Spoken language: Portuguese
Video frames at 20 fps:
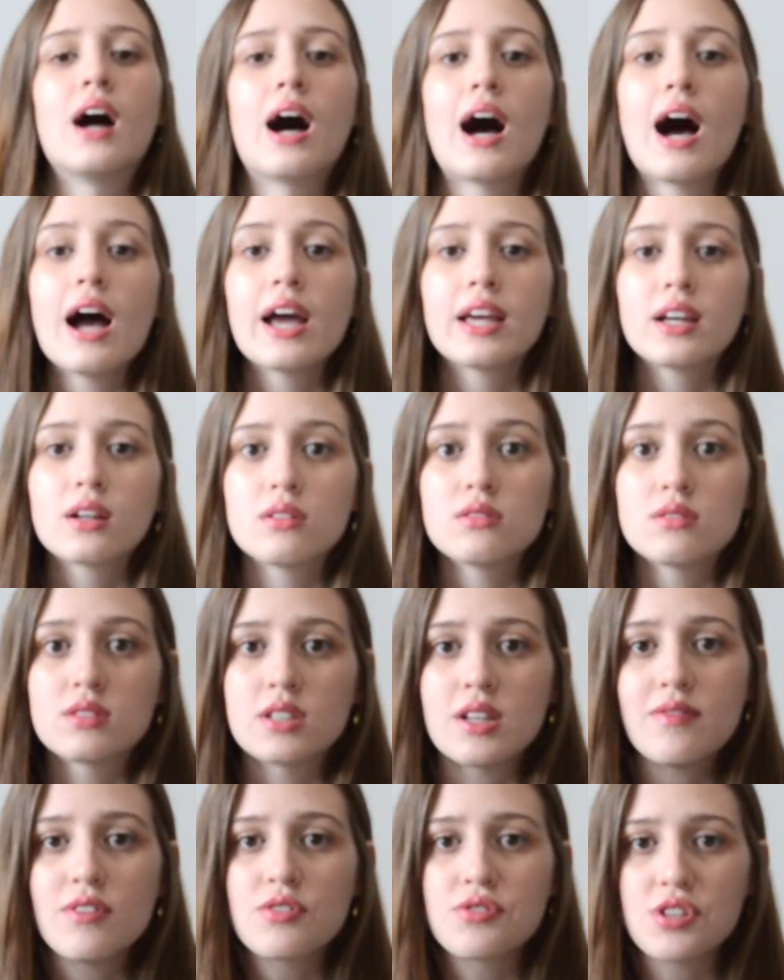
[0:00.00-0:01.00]
Ah,
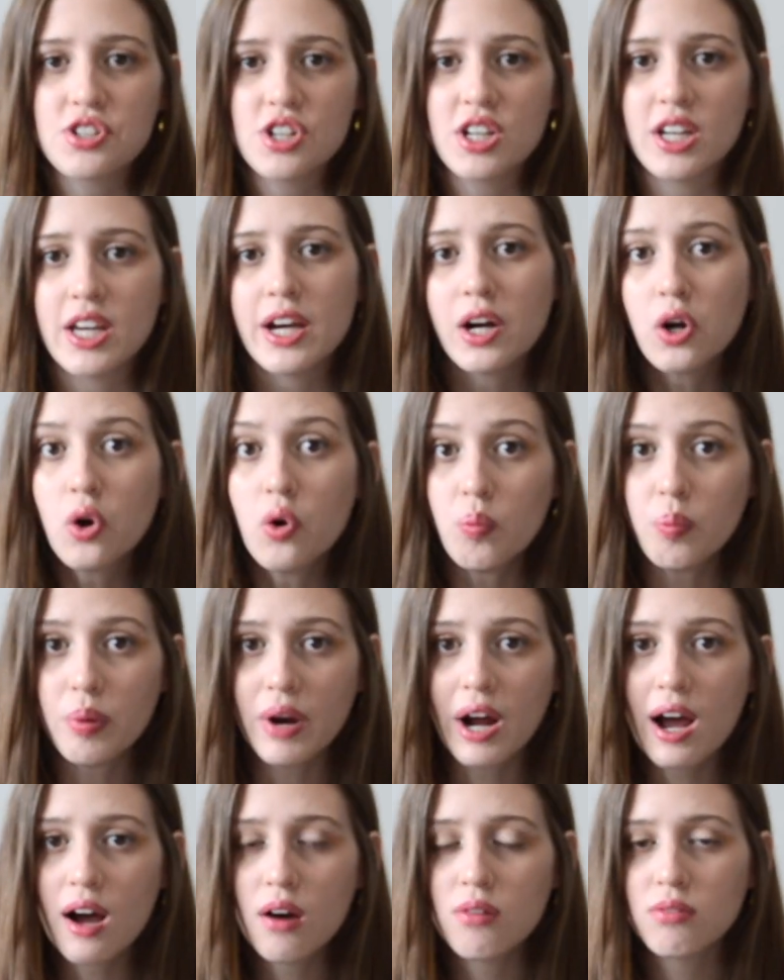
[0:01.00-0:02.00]
inclusive eu já cheguei a
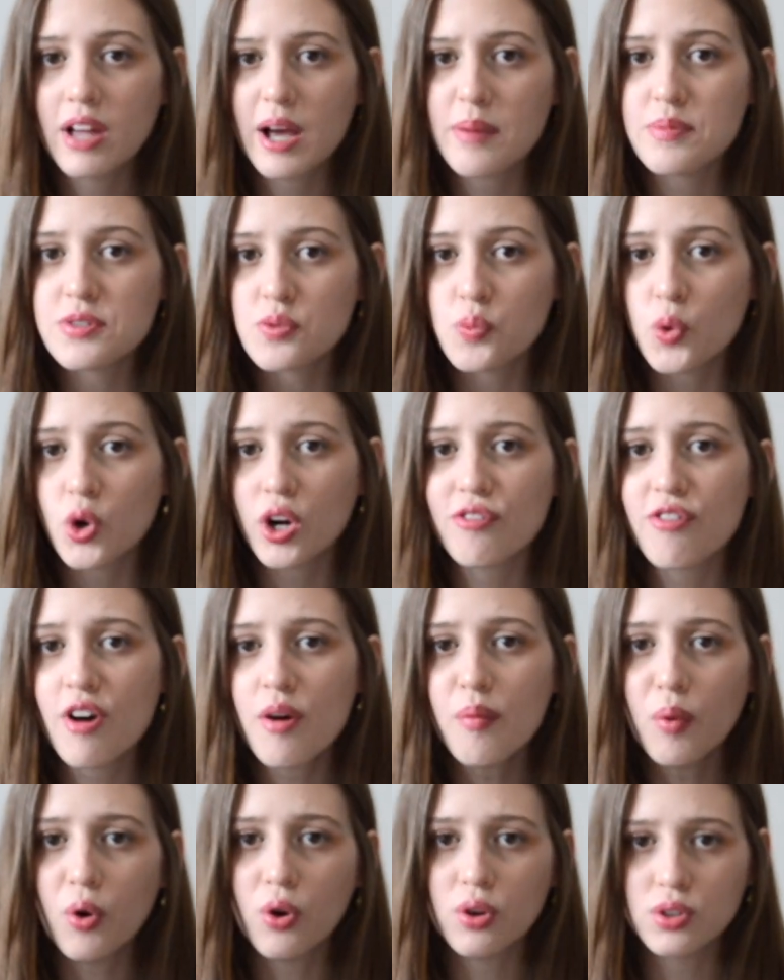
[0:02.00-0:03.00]
comprar um lápis de boca
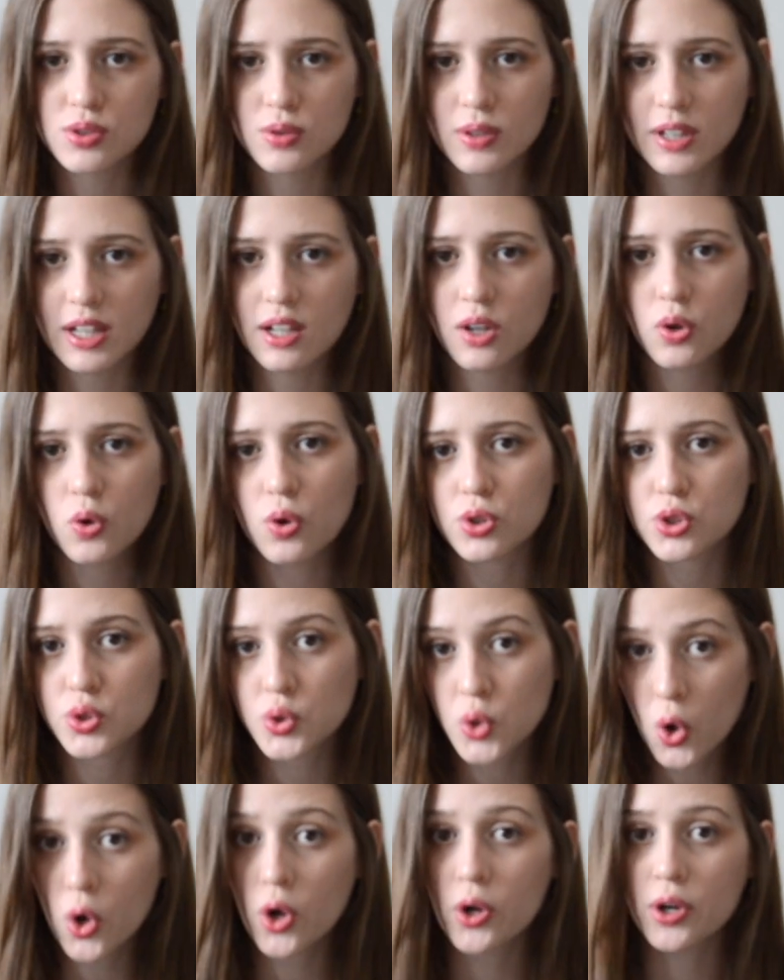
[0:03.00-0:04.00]
famoso, aquela
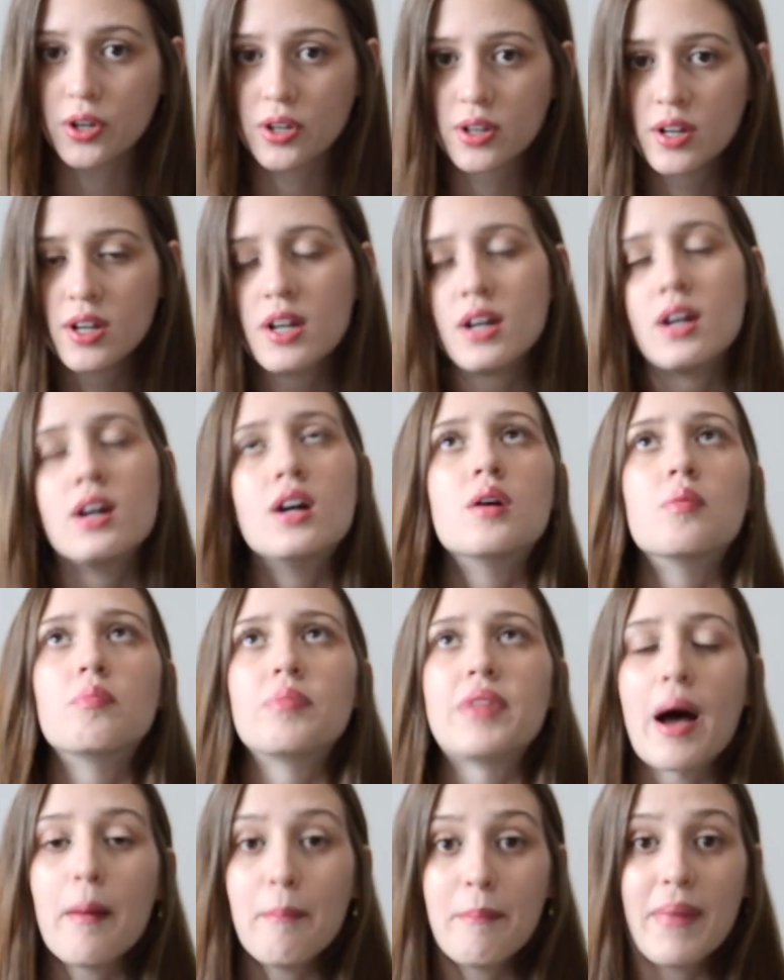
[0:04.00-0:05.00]
Corsor
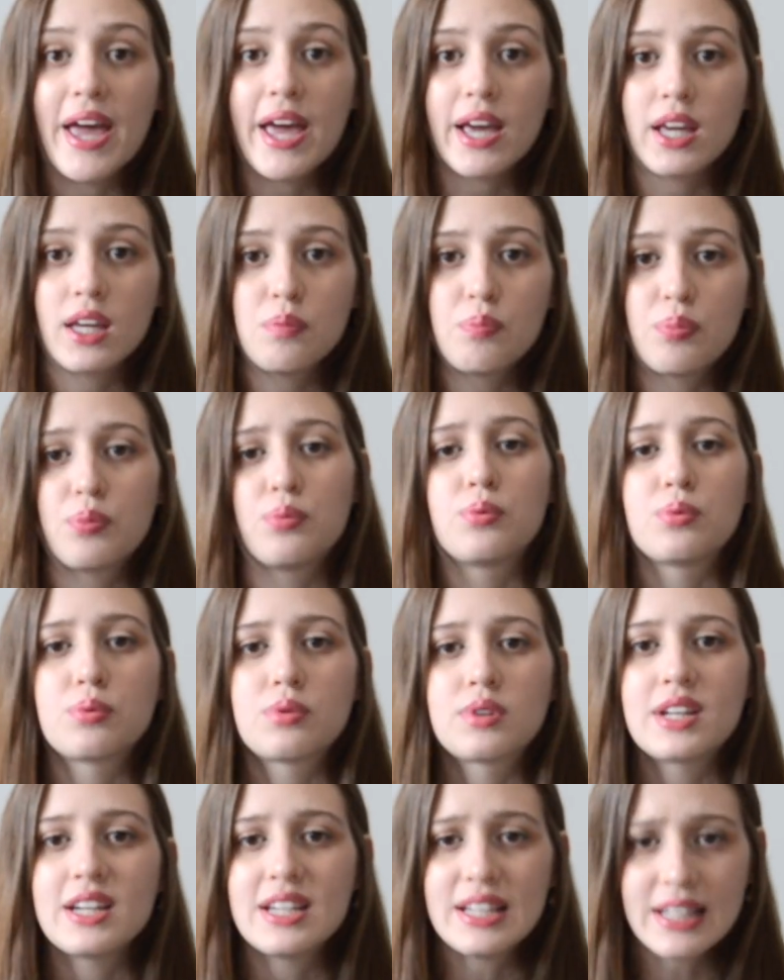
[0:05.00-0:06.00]
da MAC
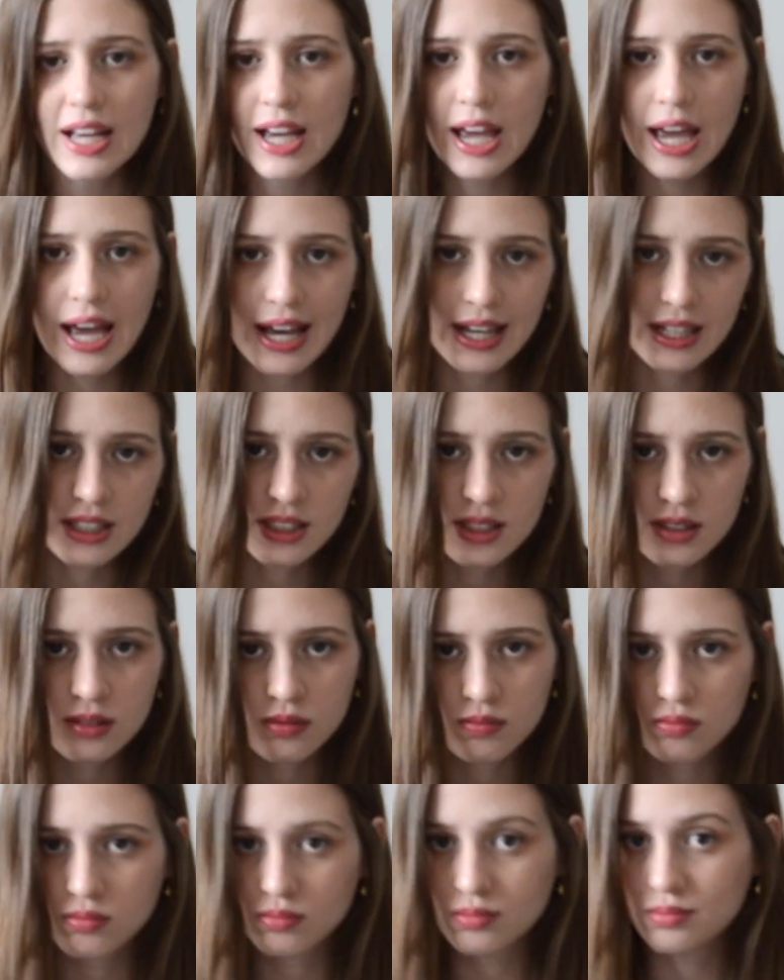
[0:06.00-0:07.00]
por 30 reais.
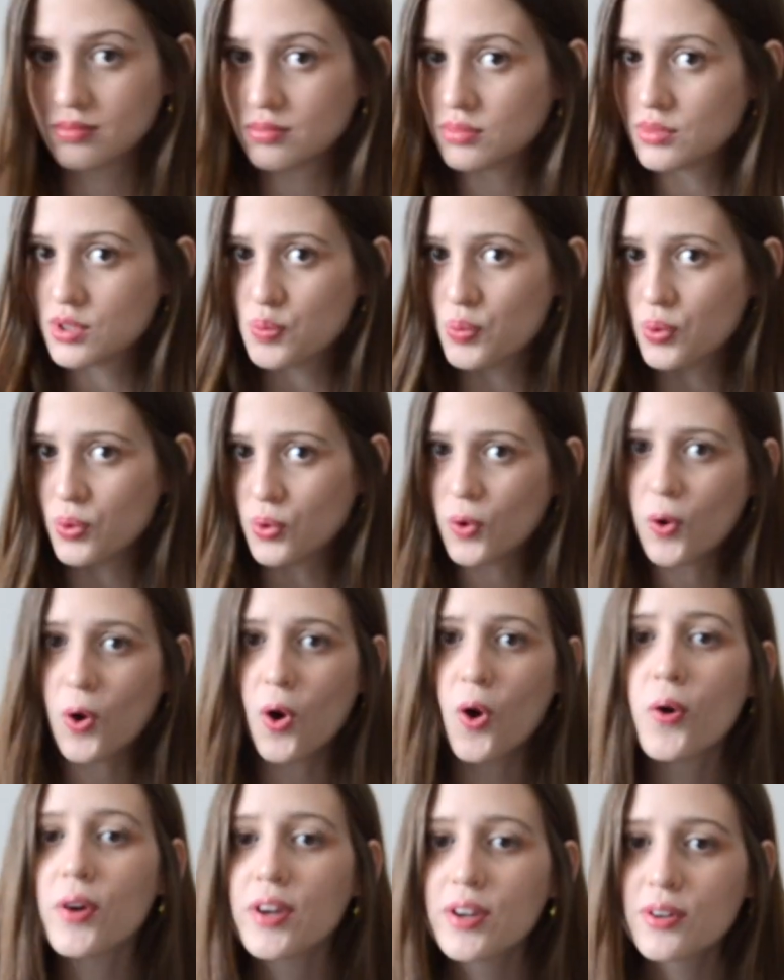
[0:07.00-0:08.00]
Tipo,
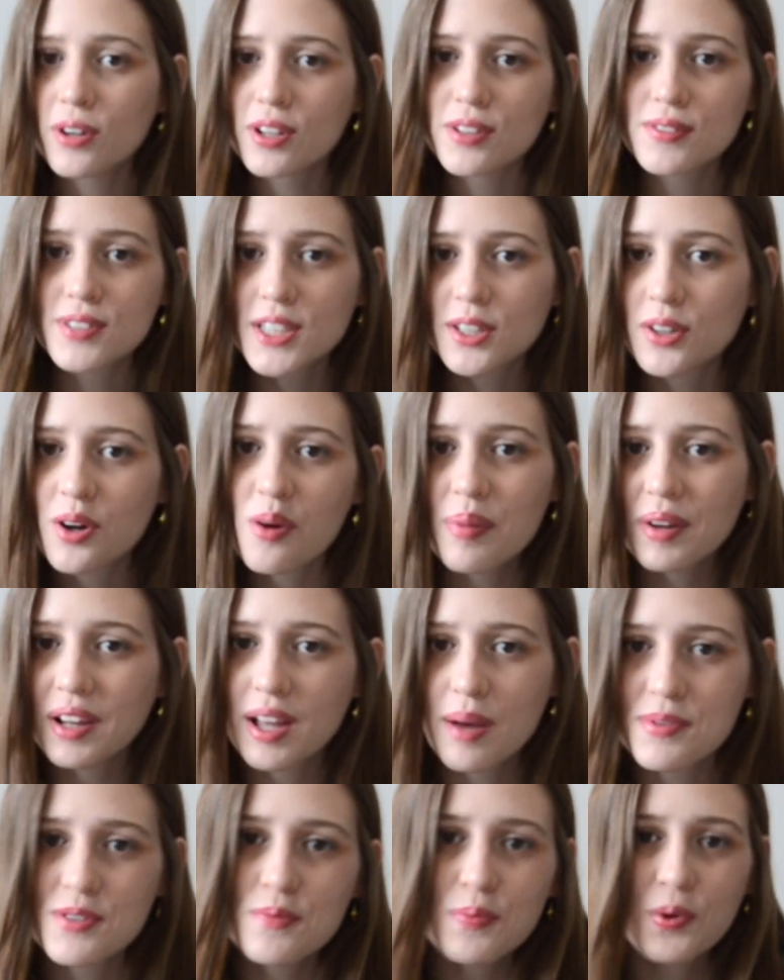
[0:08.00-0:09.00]
ou e quando você compra
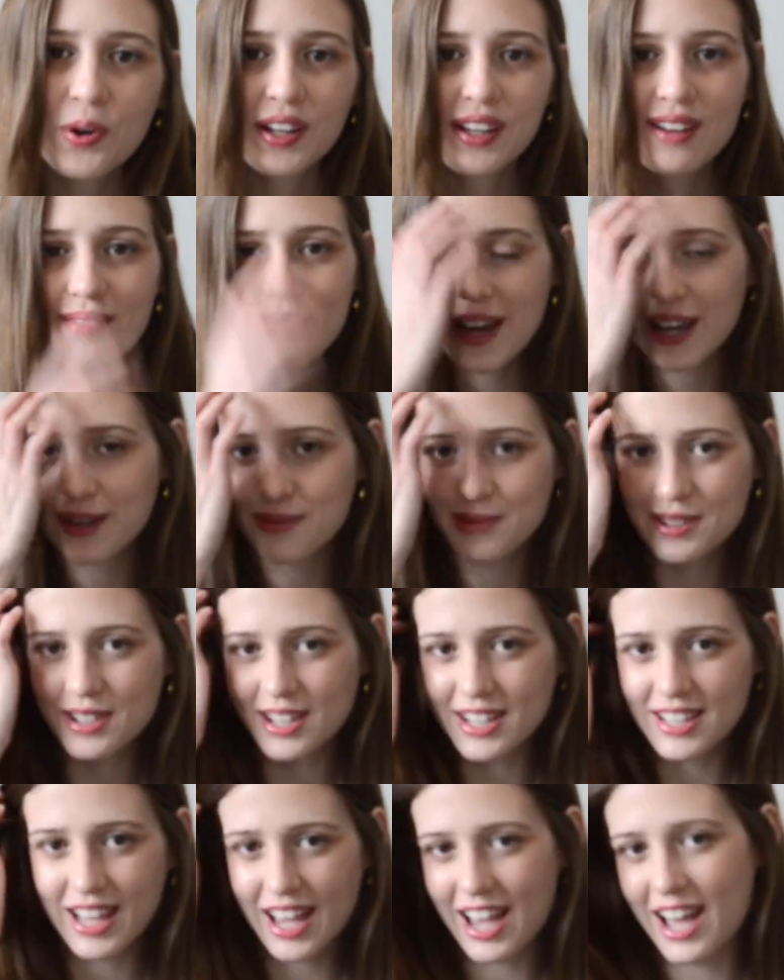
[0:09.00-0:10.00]
lápis de boca da MAC por
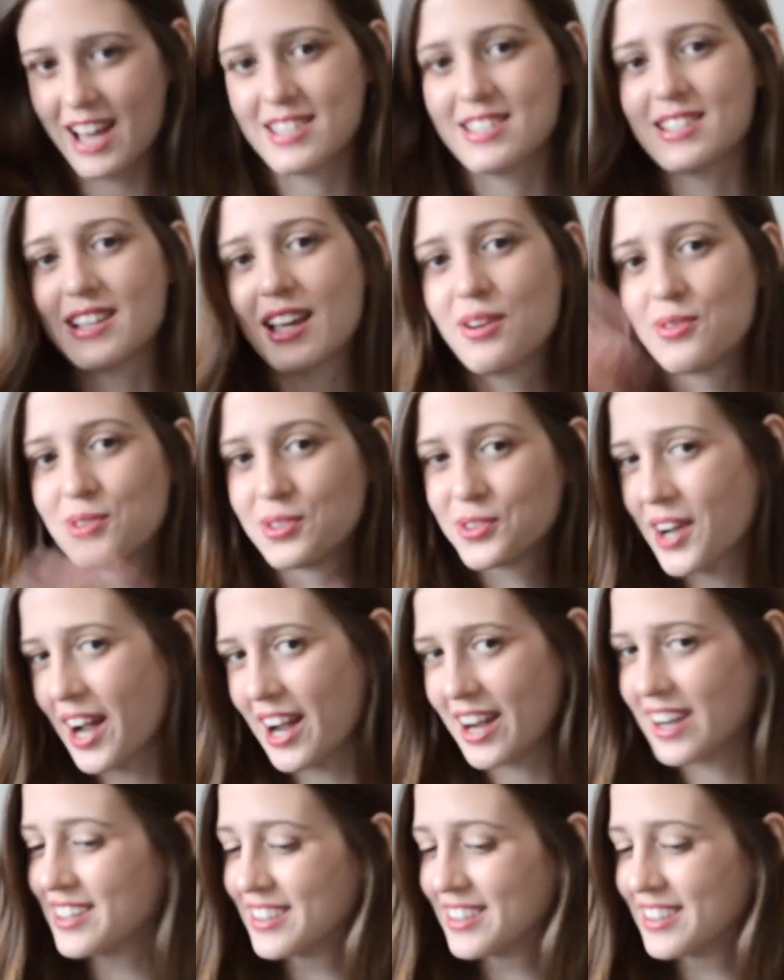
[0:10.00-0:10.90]
30 reais em nenhum lugar.